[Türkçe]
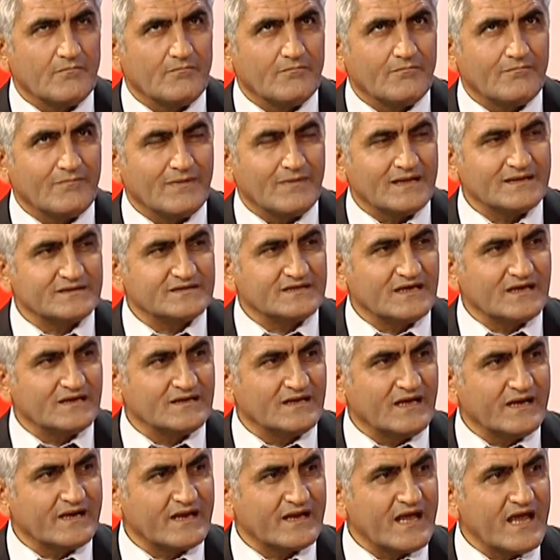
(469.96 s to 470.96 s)

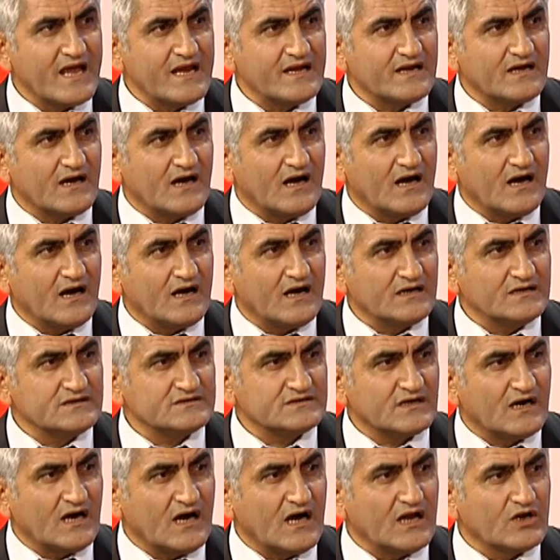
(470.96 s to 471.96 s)
mantarlar en ağır
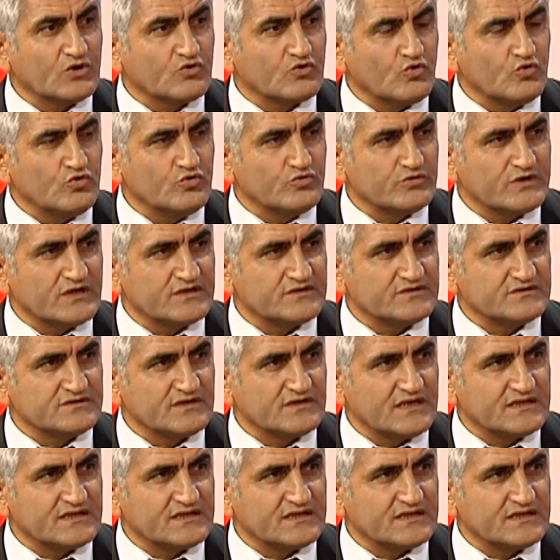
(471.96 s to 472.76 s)
alkolü üretir.